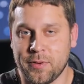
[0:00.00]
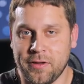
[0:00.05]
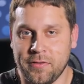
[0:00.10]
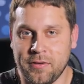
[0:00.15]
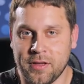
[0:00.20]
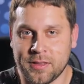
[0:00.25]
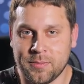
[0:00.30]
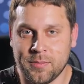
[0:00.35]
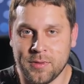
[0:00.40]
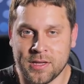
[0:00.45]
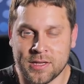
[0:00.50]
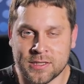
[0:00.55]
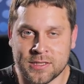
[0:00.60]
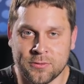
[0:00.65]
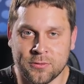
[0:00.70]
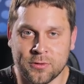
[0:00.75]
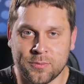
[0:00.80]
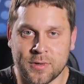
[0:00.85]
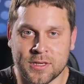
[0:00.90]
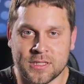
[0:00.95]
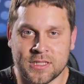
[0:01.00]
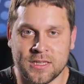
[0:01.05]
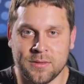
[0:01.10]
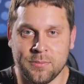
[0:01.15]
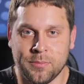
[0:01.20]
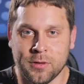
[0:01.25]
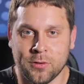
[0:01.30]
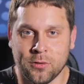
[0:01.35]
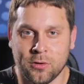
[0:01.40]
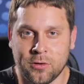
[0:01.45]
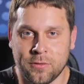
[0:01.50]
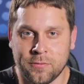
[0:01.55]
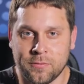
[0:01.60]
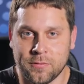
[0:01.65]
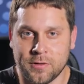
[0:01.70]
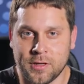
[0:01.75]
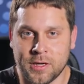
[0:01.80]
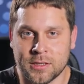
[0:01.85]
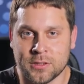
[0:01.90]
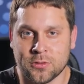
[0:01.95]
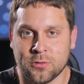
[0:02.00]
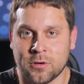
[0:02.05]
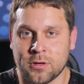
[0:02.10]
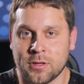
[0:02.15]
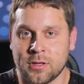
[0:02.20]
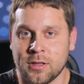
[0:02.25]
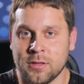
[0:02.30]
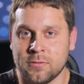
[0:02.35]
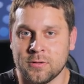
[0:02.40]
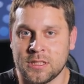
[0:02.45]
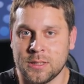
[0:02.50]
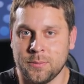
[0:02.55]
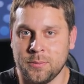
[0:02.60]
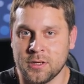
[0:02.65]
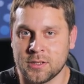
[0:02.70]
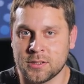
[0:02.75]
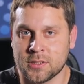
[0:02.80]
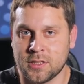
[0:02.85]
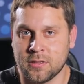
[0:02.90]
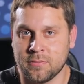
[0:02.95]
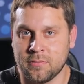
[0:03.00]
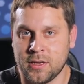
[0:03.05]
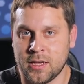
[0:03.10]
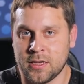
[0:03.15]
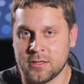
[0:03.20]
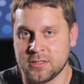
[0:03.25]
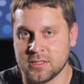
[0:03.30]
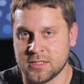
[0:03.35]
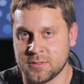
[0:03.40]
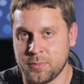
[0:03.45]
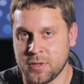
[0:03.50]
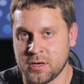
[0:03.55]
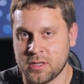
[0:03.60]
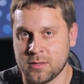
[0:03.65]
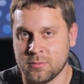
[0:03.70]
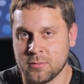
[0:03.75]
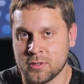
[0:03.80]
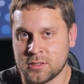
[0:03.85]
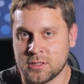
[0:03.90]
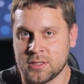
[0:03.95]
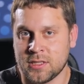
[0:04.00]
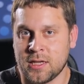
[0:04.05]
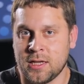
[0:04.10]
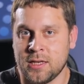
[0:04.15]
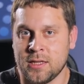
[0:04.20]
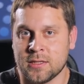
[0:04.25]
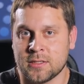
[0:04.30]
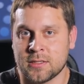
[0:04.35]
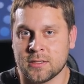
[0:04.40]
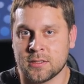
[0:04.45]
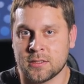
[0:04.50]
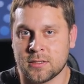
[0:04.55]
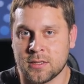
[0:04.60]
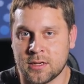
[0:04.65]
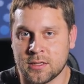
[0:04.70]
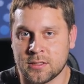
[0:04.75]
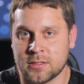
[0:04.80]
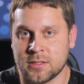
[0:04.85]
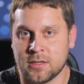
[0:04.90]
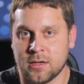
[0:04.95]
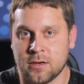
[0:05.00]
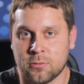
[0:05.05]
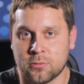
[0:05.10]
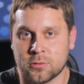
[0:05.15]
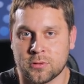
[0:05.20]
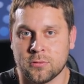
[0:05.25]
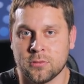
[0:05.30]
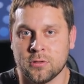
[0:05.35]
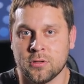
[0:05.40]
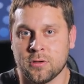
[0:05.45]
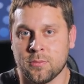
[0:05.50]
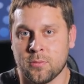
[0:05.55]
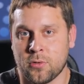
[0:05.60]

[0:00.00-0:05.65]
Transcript: привет, меня зовут Максим Белов, я из города Новосибирск, являюсь экспертом Национальной ассоциации аукционных